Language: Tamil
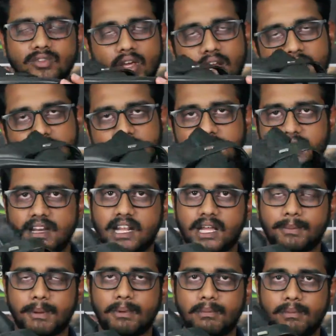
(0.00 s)
ஸோ எல்லா கேட்டகரியில்
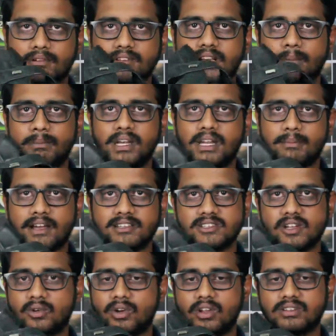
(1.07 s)
இருக்க பீப்புளுமே வந்து கம்ப்ளீட்டாக
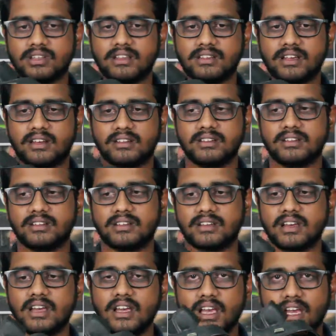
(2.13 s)
மேட்ச் ஆகக்கூடிய சைஸாக இருந்துகிட்டு
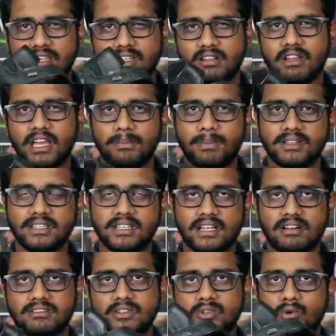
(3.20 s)
இருக்கு இதோட வெயிட்
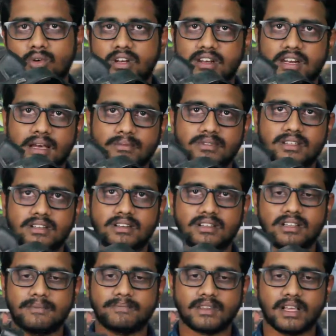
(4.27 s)
பார்த்தீங்கன்னா வந்து டூ ஹண்ட்ரட் கிராம்ஸ்
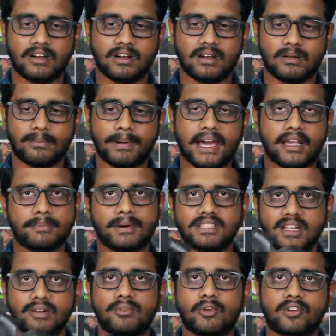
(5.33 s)
இருக்குது பேர்
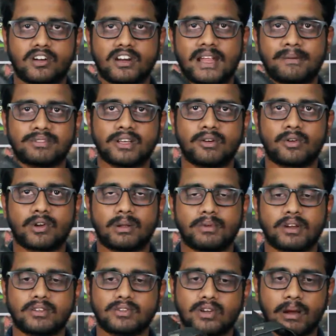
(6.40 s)
பார்த்தீங்கன்னா ஃபோர் ஹண்ட்ரட் கிராம்ஸ் தான் வரும்
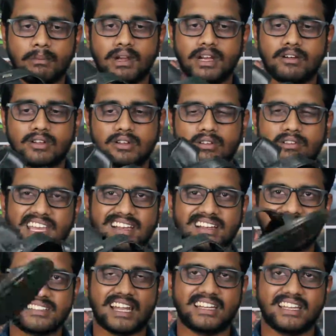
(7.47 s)
நமக்கு ஸோ கம்ப்ளீட்டாக வந்து
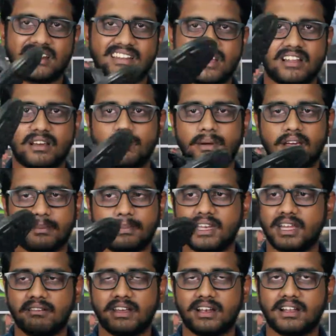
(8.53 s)
வெயிட்லெஸ் கேட்டகரி தான் இருக்குது
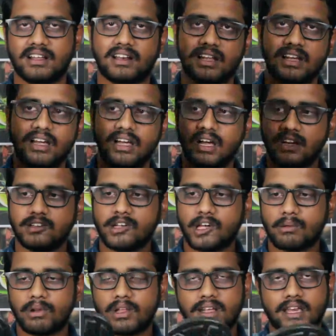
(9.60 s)
பெரிய வெயிட்டில் இல்லை
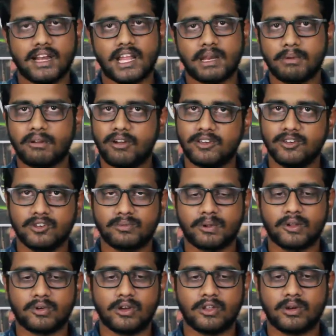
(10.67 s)
நார்மலாக இருக்க எல்லாருமே வாங்கி யூஸ்
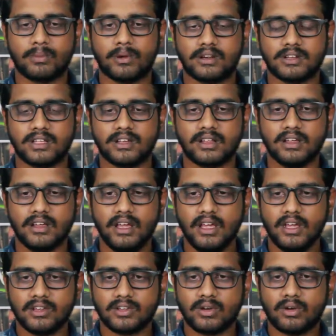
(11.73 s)
பண்ணக்கூடிய ஒரு ப்ராடக்டாக இருக்குது
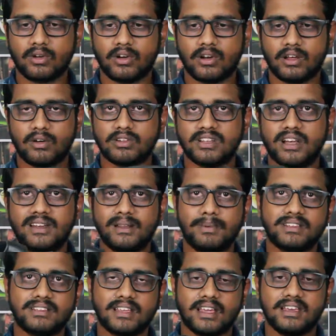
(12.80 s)
ஸோ உங்களோட தேர்ட்டி
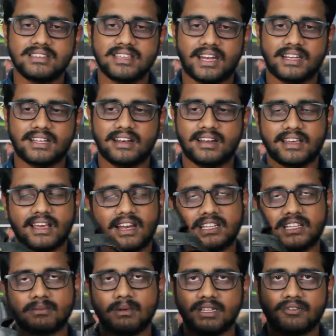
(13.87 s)
ப்ளஸ் ஏஜ் கேட்டகரியில் இருக்க
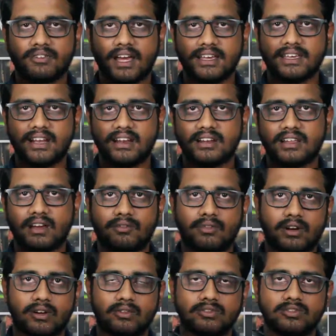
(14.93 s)
எல்லாத்துக்குமே இந்த ஃப்ராங்கில் இருக்க எஃப்
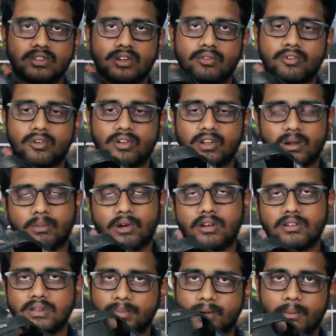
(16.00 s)
ஒன் ஜீரோ ஃபோருங்கிற
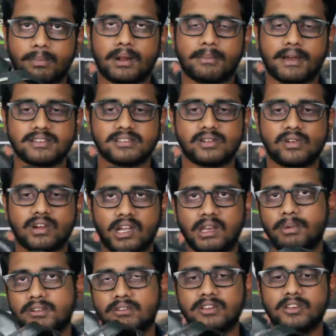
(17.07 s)
மாடல் வந்து ப்ராப்பராக மேட்ச் ஆகும்
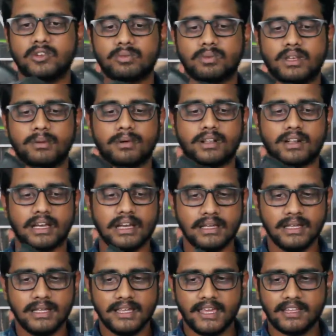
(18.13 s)
கண்டிப்பாக அது வாங்கி யூஸ் பண்ணி பாருங்கள்
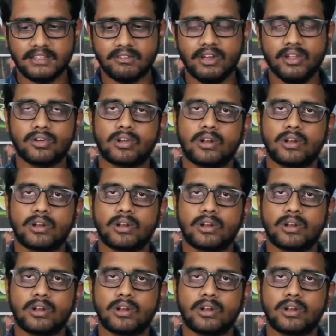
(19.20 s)
இந்த வீடியோ